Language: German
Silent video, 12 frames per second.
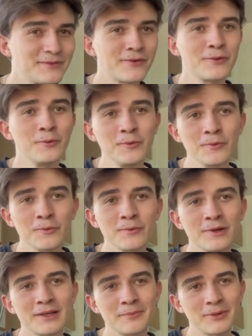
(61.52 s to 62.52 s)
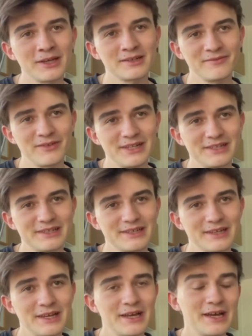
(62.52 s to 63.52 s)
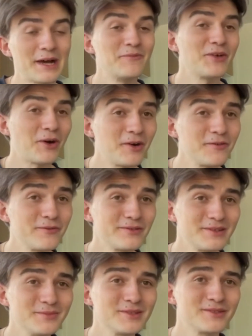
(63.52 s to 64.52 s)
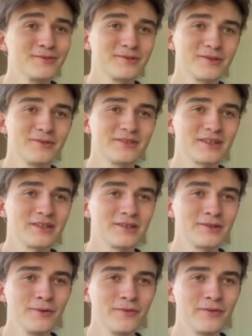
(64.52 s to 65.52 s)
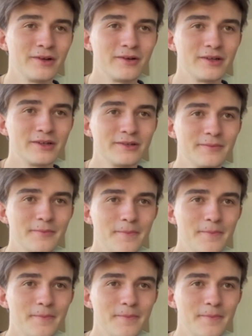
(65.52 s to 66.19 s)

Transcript: von Unruhe geprägten Welt haben wir oft den Bezug zu unserer Natur verloren.